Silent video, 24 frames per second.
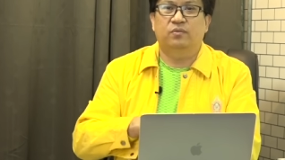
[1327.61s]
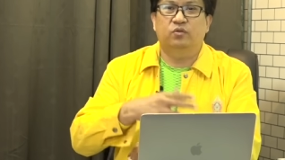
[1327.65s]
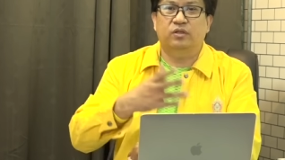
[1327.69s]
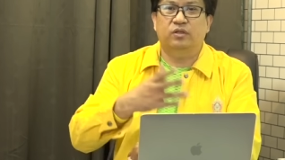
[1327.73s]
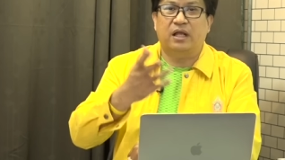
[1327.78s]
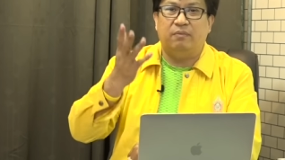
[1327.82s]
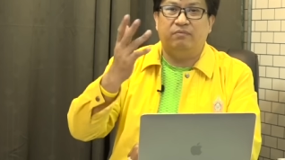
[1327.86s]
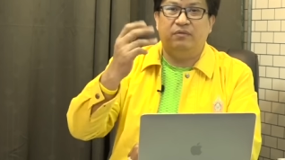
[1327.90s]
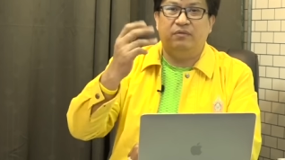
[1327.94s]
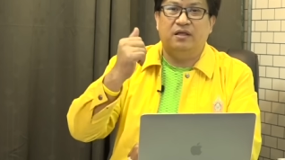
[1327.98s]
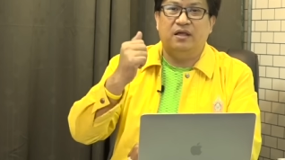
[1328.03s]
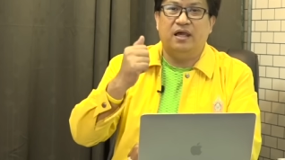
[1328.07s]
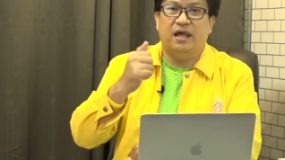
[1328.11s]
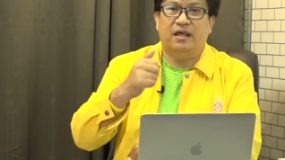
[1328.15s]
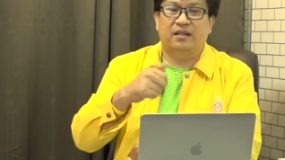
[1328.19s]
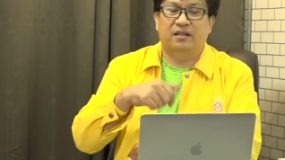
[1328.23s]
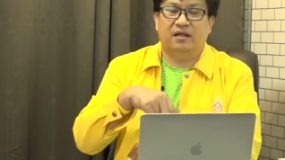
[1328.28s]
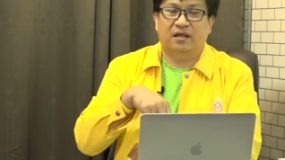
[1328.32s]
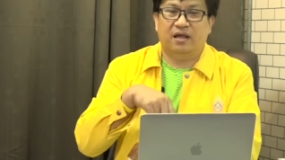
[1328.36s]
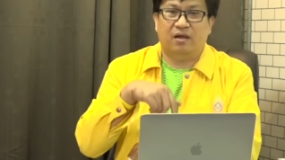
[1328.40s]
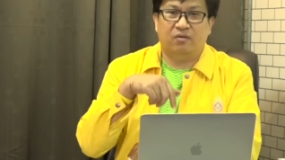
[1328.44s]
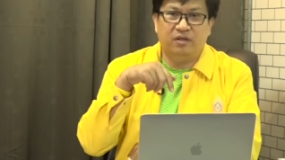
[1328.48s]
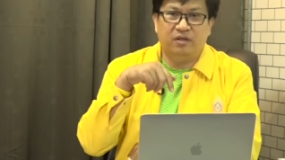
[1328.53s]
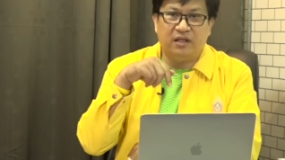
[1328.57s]
ต้องทำยังไงแต่
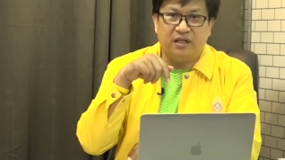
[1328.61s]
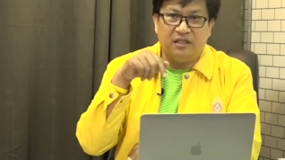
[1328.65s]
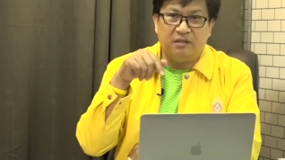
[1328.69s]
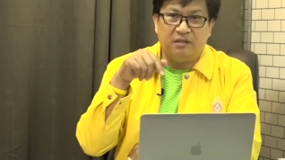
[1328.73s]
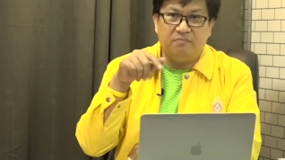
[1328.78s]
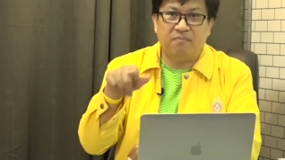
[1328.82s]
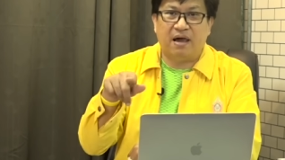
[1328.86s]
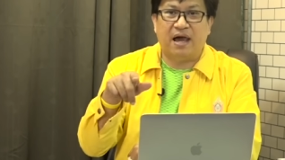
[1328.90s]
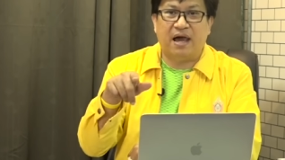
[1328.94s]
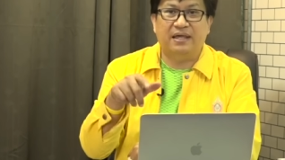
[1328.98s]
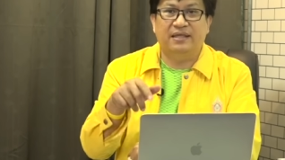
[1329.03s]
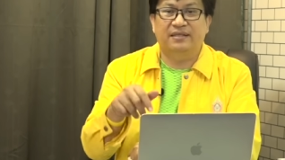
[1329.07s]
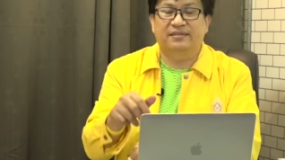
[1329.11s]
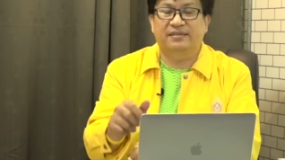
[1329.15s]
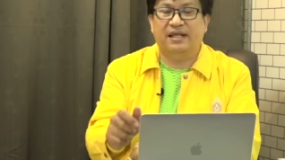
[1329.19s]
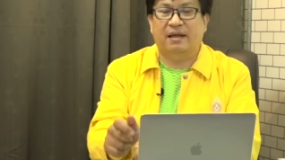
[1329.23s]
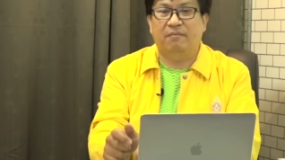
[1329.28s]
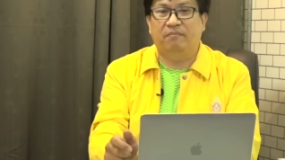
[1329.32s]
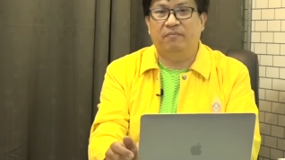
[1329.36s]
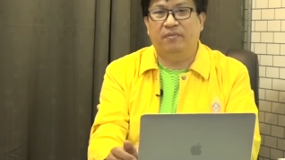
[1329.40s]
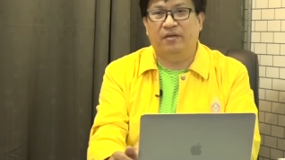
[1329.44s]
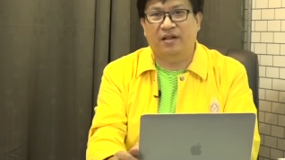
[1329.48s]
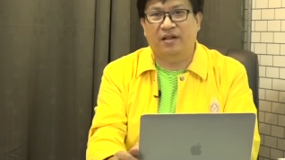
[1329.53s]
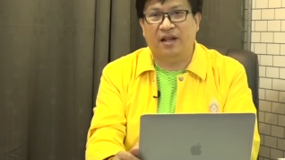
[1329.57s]
คราวนี้อธิบาย
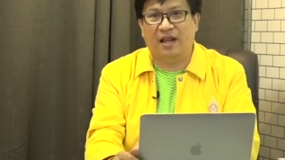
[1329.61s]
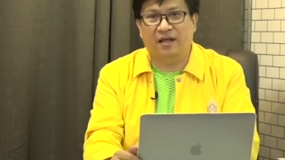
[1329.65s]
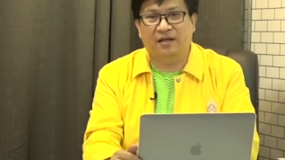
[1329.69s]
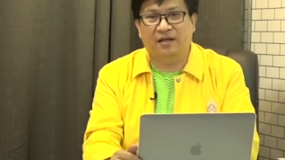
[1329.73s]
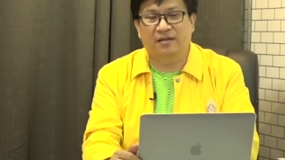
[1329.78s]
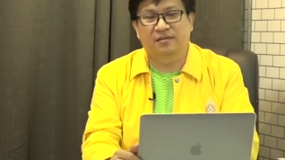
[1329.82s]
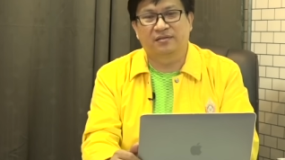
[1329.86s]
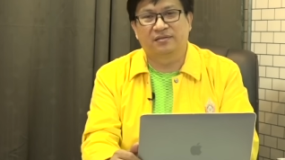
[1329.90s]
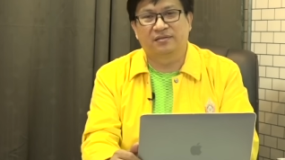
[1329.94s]
ซ้ำอีกครั้ง